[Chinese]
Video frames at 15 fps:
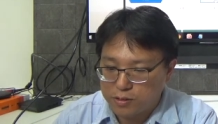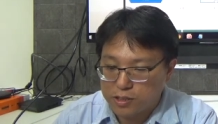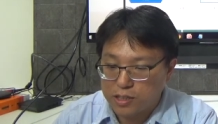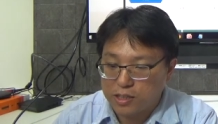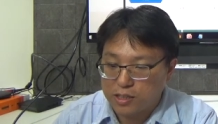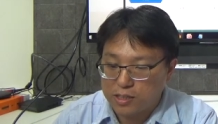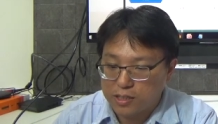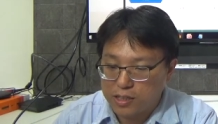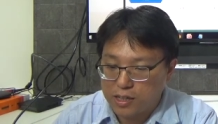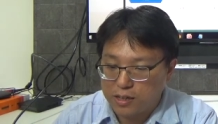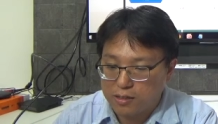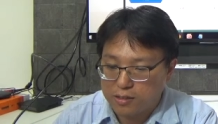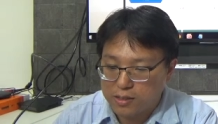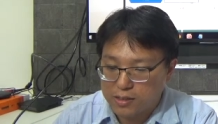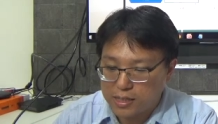这个
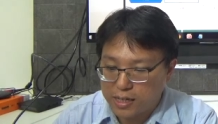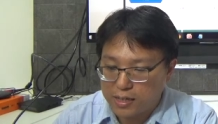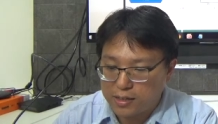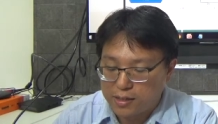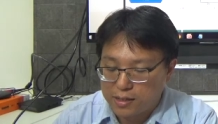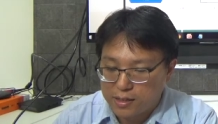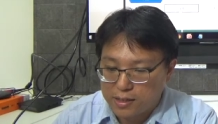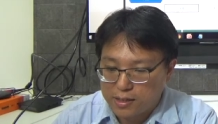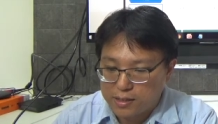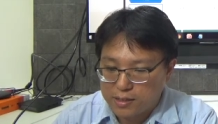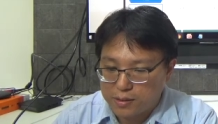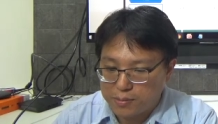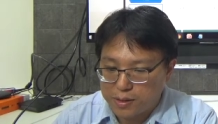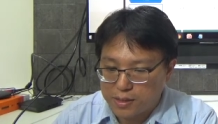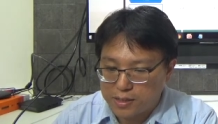要在
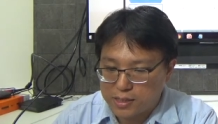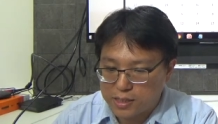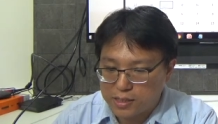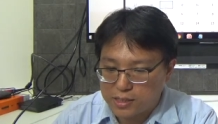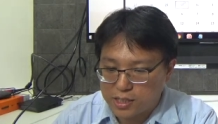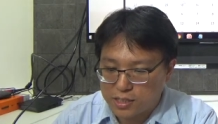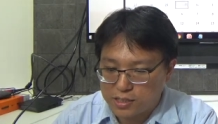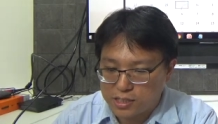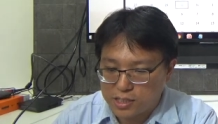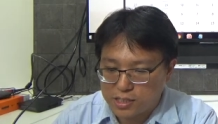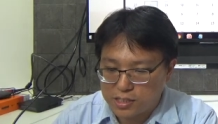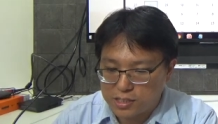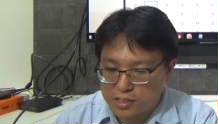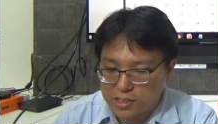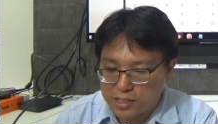这边先澄
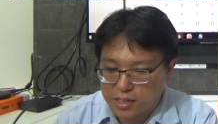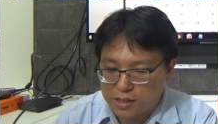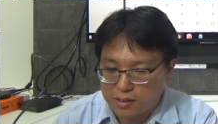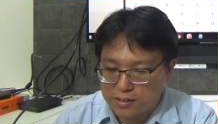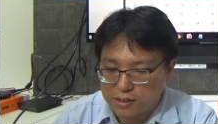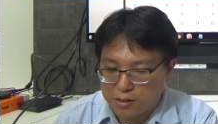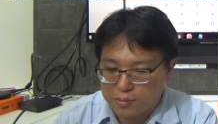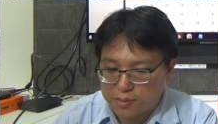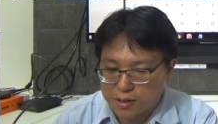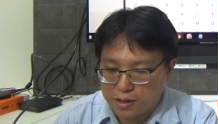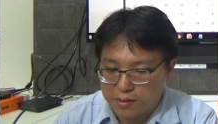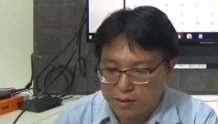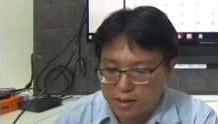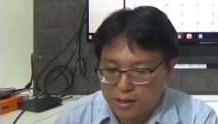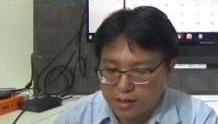清一下，那我们赶
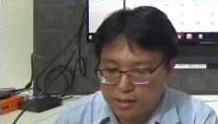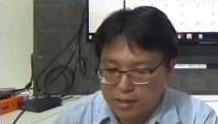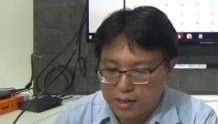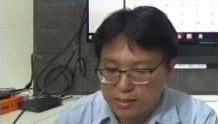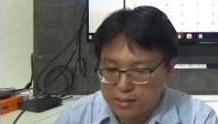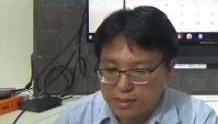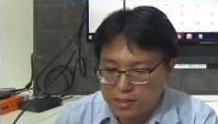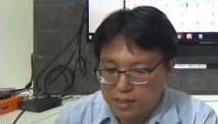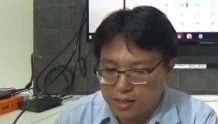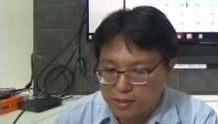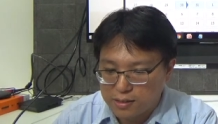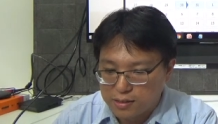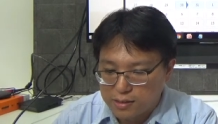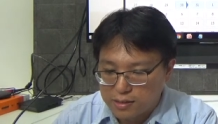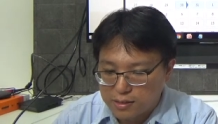快看一下
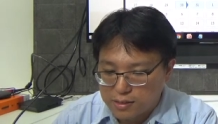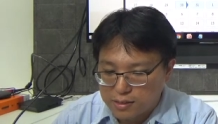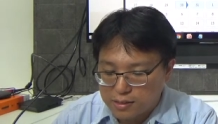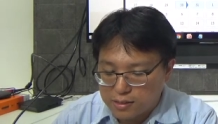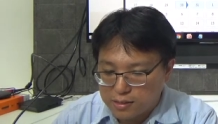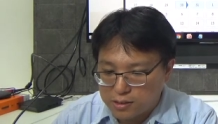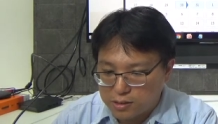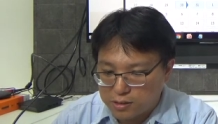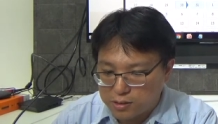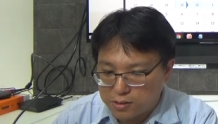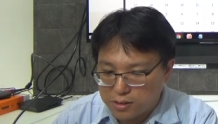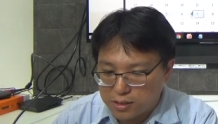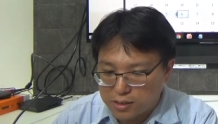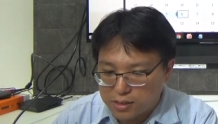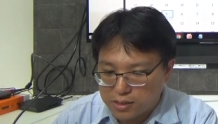九
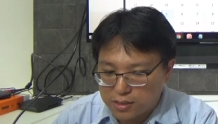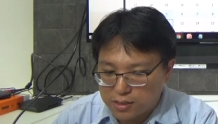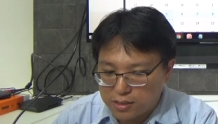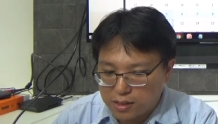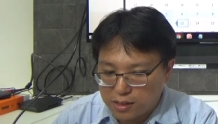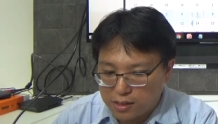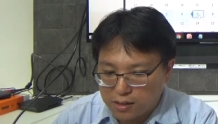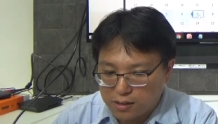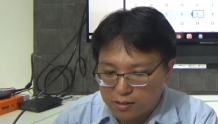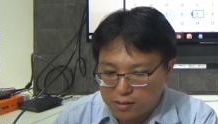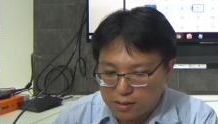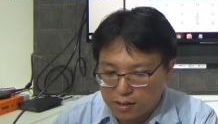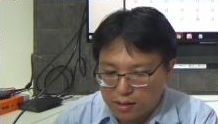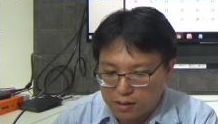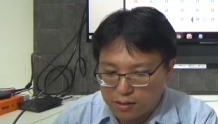月四号
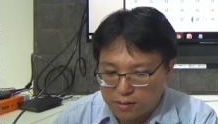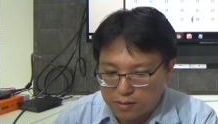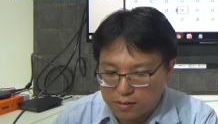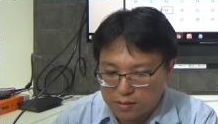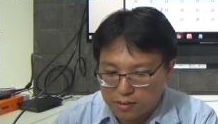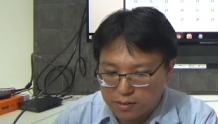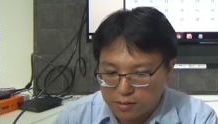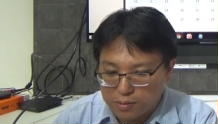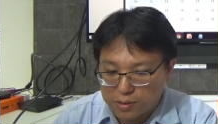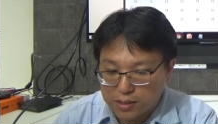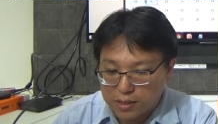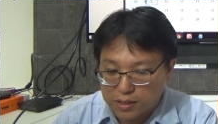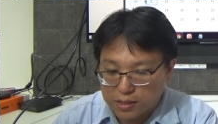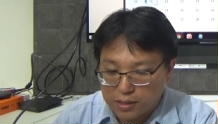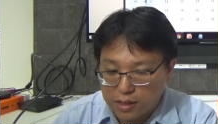到我们
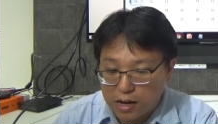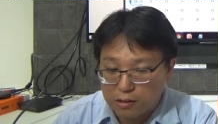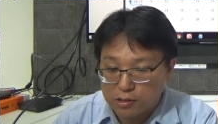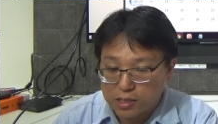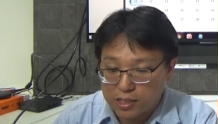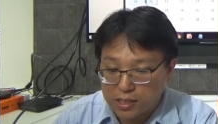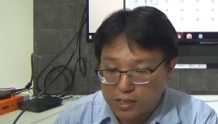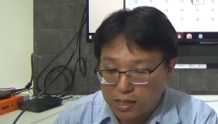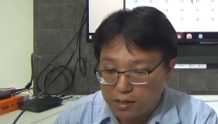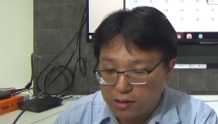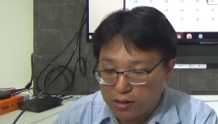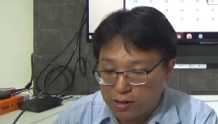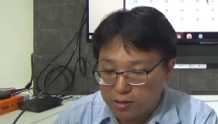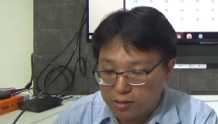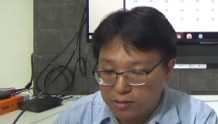好奇长
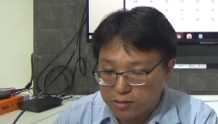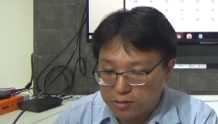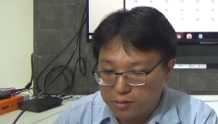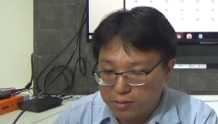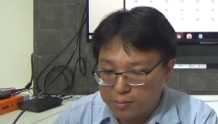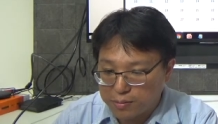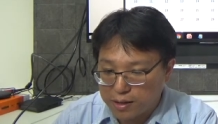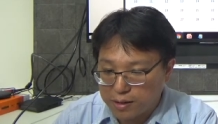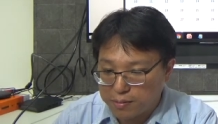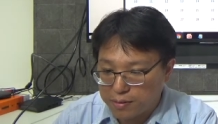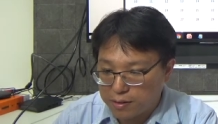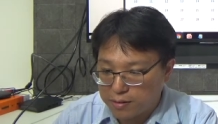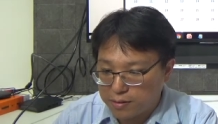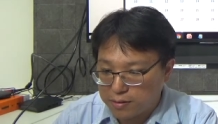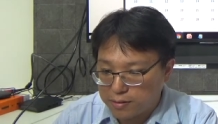隆航空怎么卖
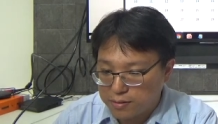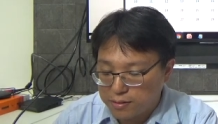嘛？哦，